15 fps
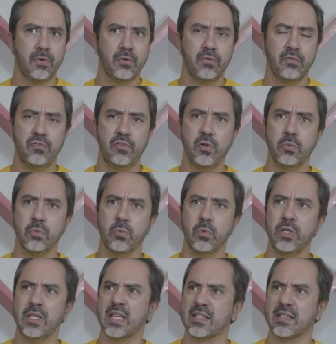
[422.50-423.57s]
viu
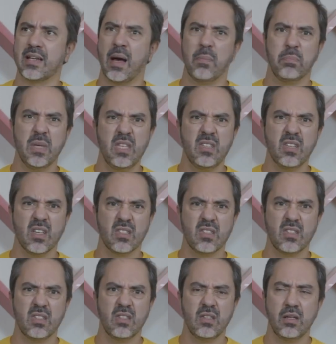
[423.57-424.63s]
muitas
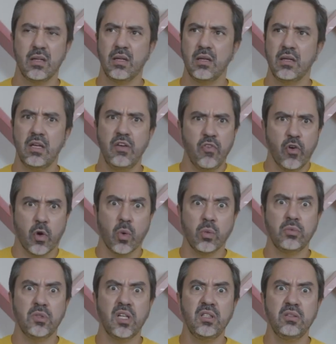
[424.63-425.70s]
camisas e foi
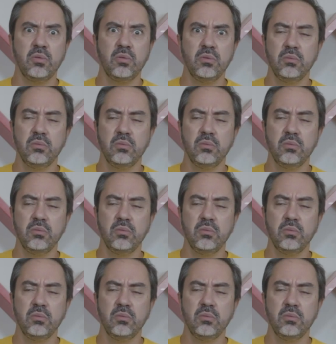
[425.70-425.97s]
contando.